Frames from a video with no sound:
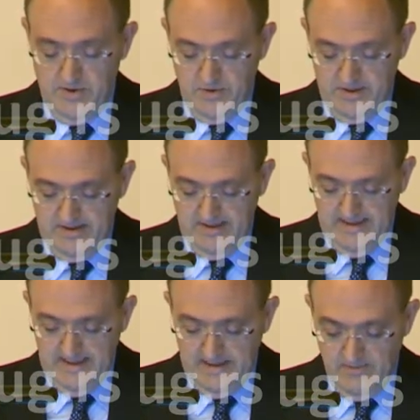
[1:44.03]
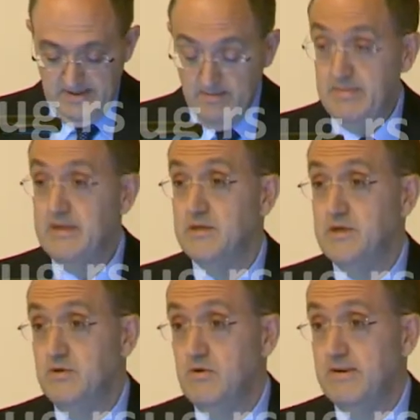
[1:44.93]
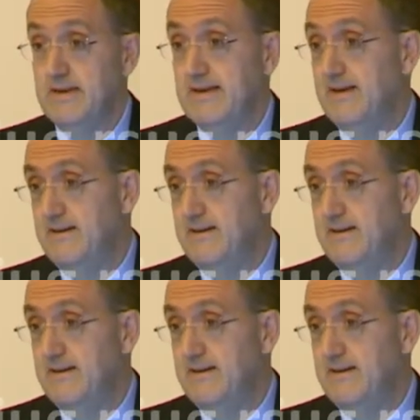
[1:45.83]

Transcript: sostenere un'ambizione che